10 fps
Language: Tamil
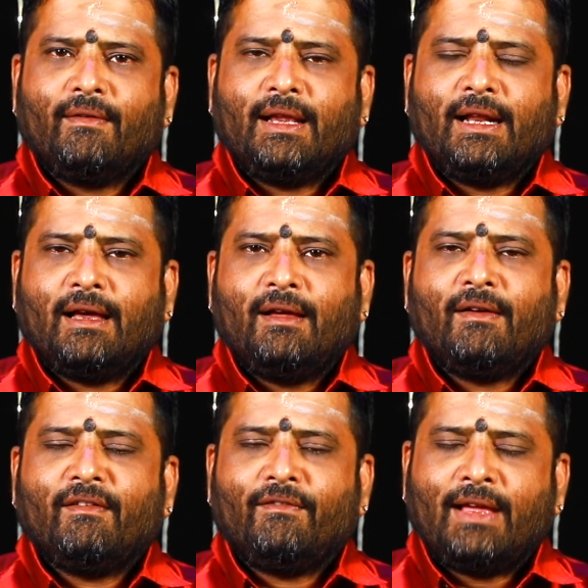வேணா
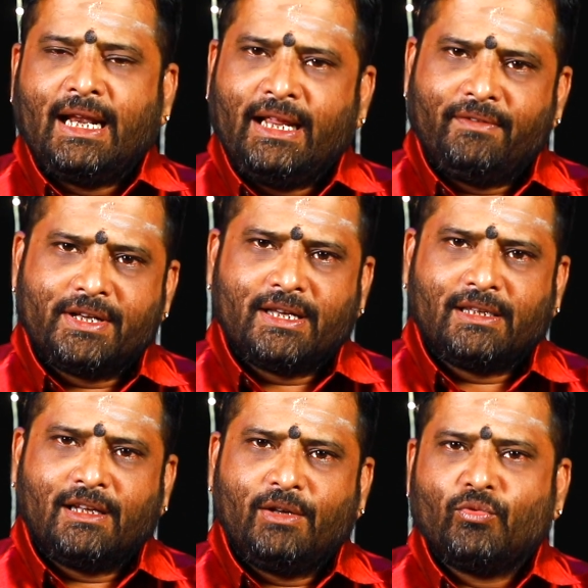வேலை
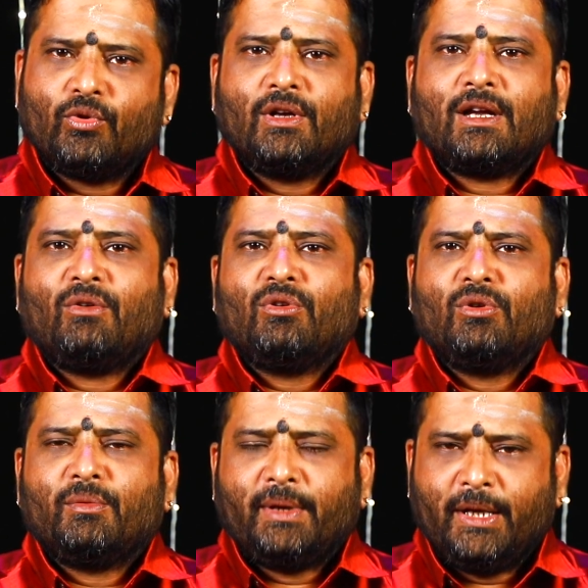விஷயத்திலும் உங்களுக்கு அவ்வளோ
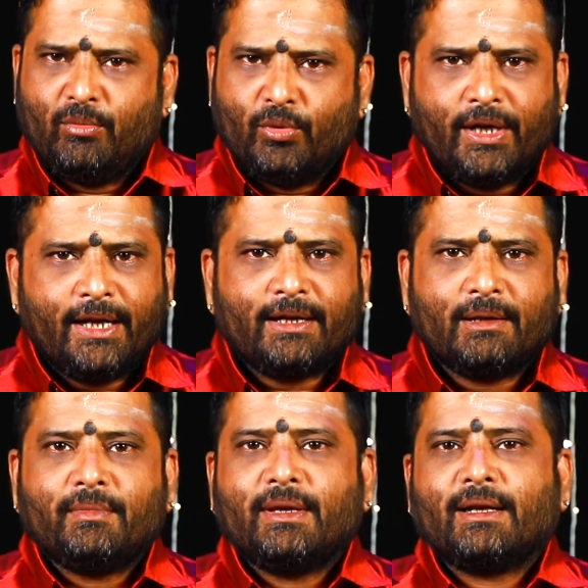ஒரு பெரிய
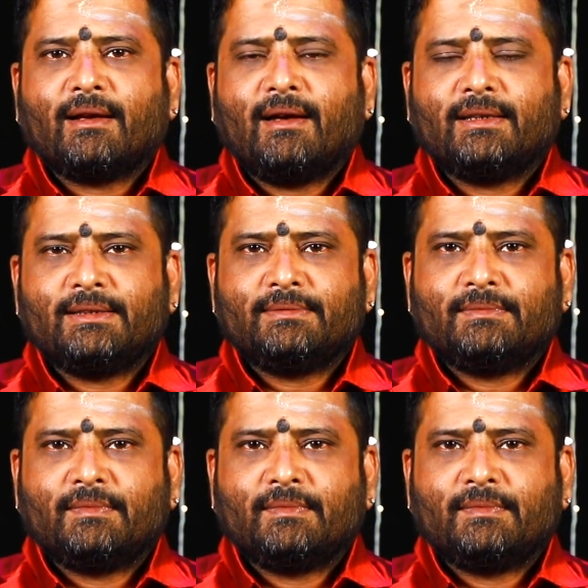முன்னேற்றம் இருக்காது